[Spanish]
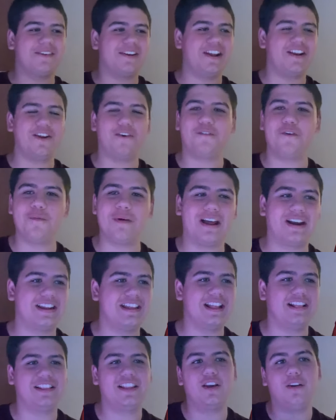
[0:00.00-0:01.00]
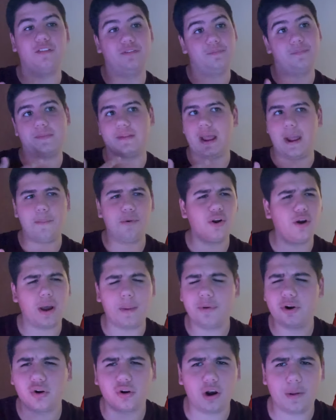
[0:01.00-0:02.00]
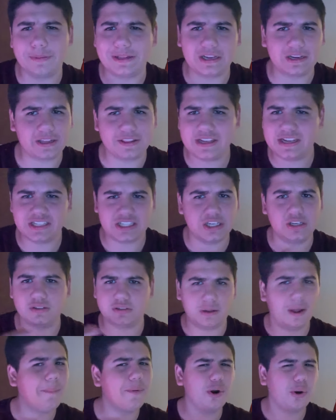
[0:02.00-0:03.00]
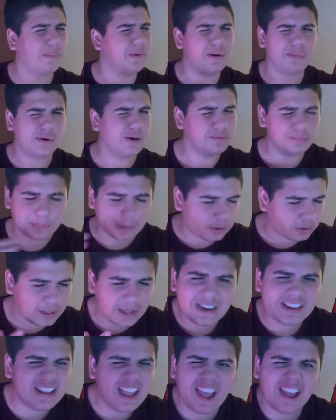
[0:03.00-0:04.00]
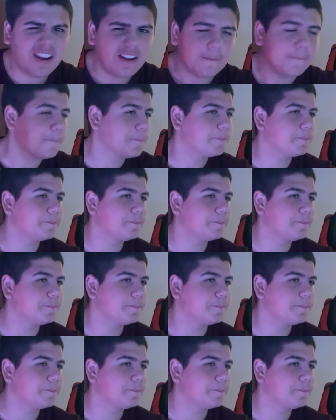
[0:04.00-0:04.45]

Vale, no fumar. Y el tío, vámonos, vámonos con la petanca, sí, Vámonos, vámonos, vámonos, pero dale ya.